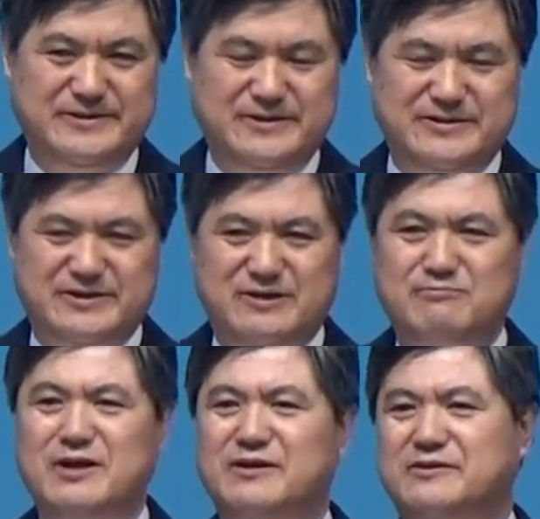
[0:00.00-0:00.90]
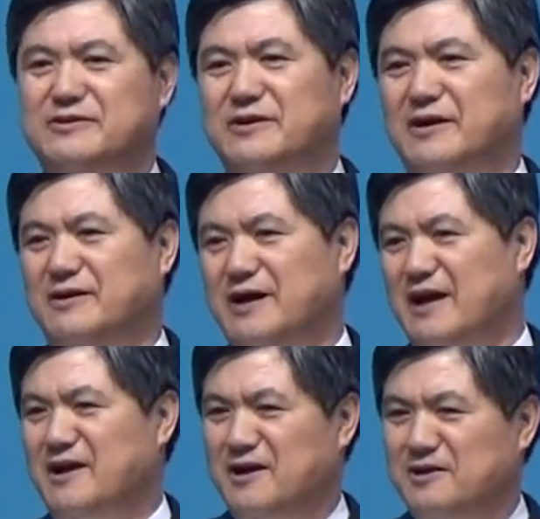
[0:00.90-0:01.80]
정말 그
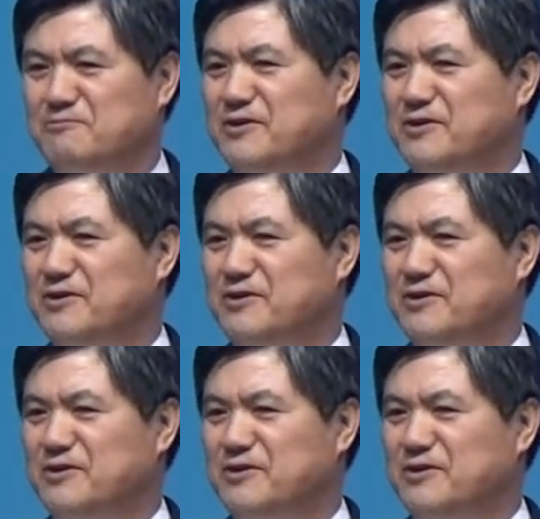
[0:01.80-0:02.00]
하나님,